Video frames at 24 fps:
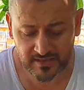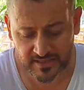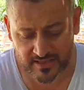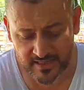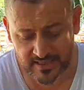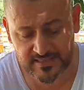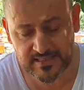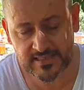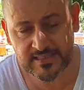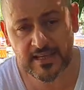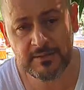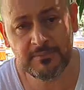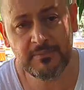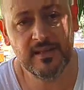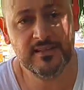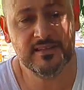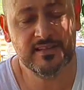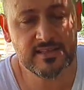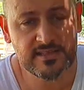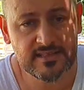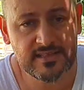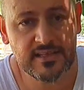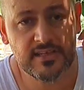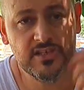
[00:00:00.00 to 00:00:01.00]
hızlı
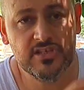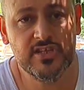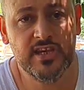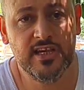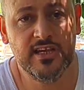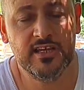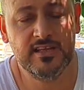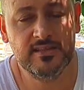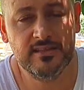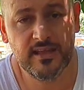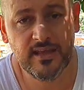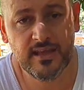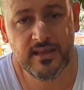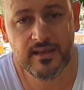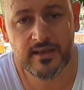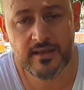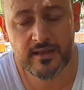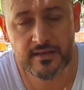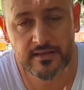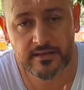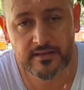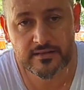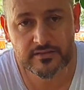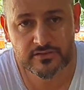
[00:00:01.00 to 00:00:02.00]
damlat hızlı iç şeklinde
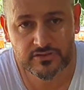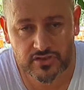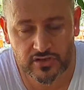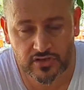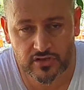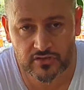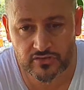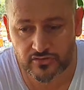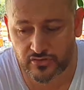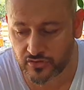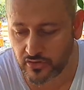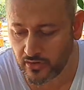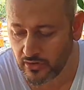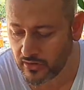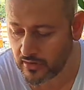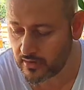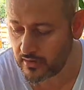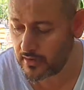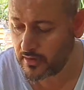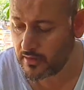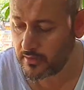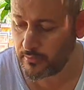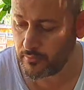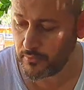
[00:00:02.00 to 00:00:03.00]
sıkıntı yok.
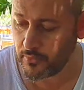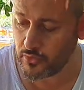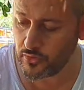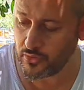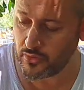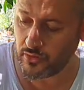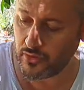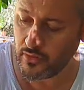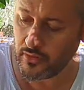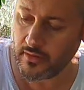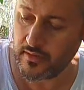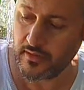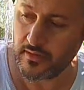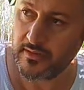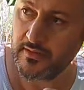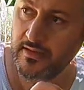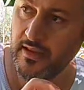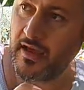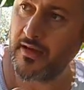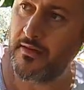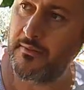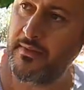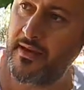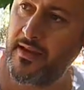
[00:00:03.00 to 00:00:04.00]
Bunu
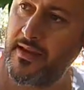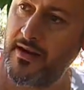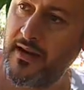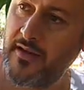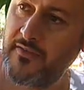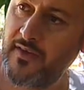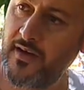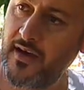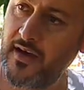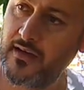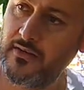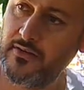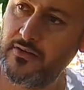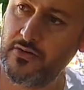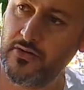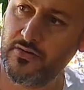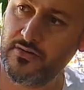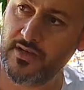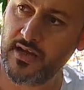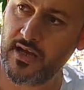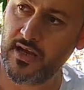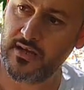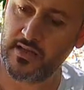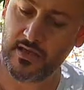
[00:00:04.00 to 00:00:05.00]
tamamen rafa
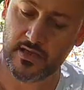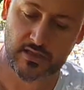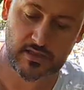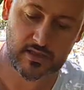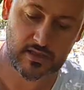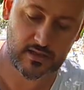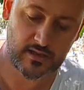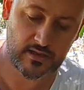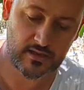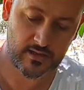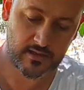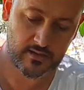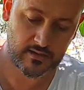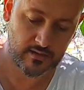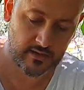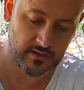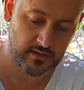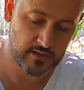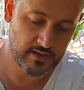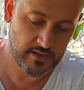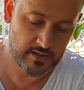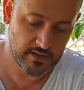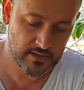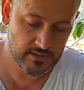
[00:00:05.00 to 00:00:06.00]
kaldırıyoruz arkadaşlar.
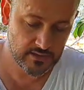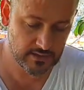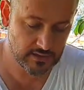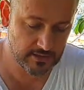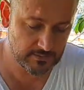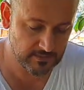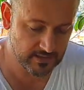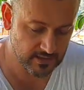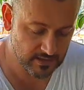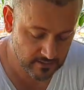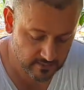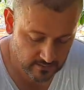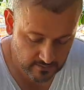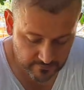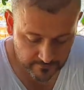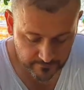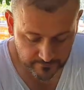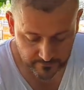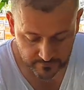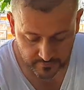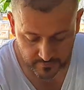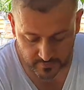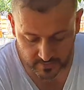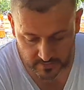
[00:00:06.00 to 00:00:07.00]
Şimdi
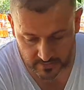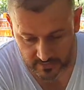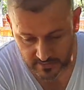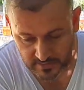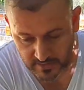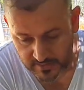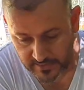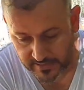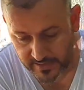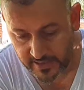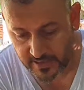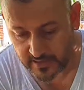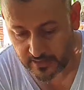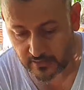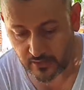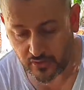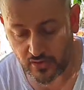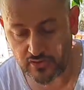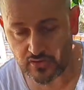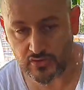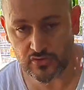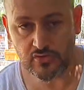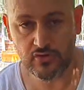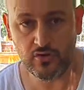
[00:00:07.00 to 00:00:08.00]
sizlerin
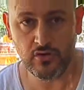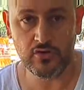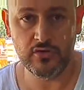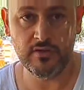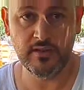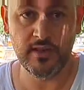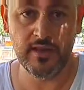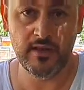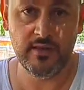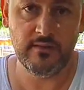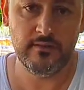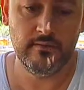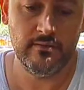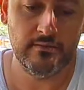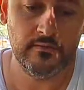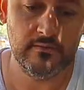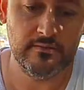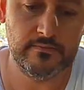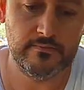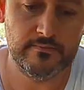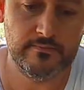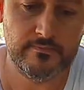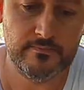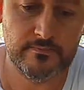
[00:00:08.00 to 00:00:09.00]
gözünün önünde
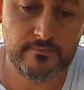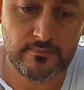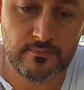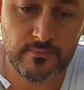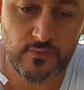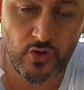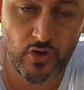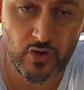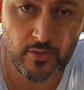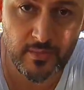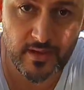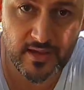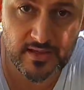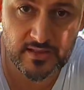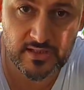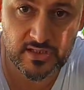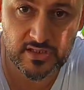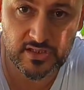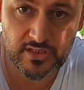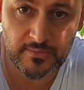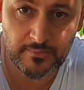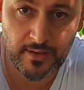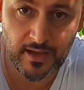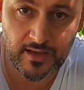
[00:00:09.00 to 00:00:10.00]
görmeniz
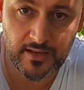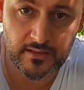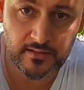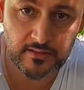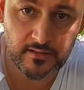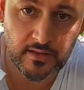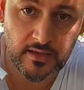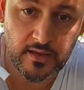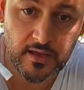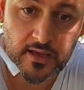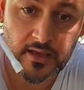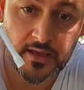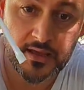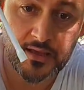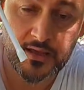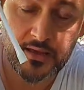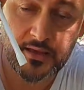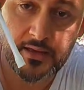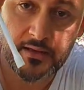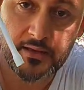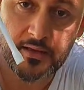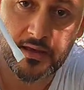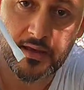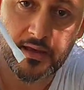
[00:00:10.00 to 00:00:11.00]
için bakın
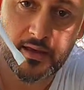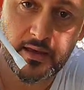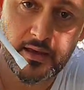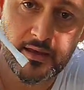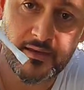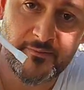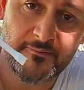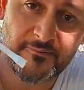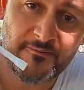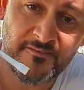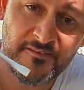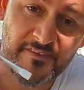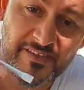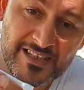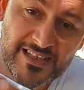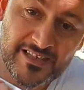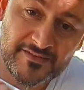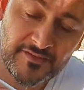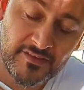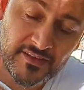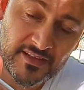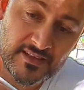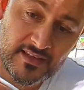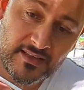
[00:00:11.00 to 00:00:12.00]
e,
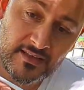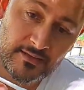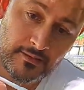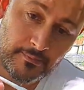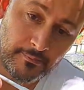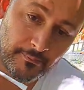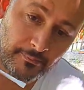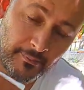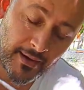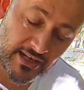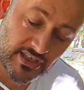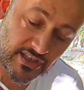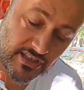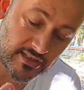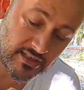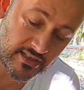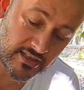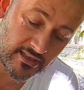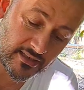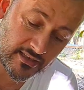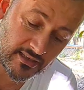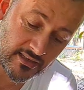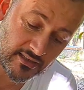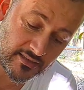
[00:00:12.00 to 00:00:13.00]
fısın
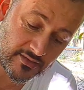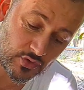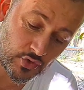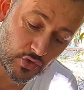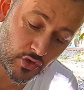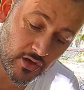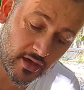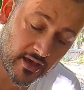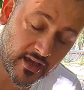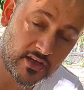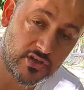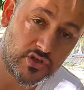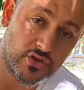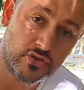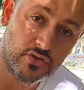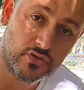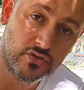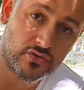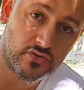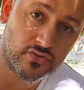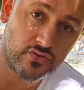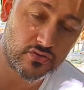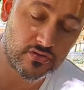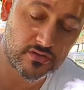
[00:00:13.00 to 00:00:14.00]
başlığını suya
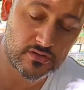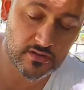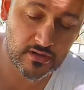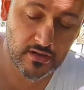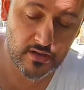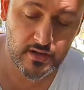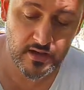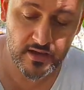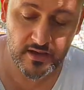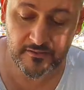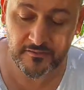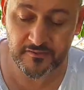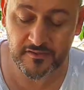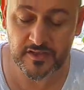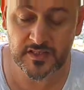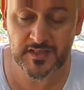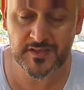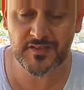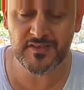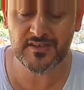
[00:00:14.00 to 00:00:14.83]
geçiriyorsunuz. fıs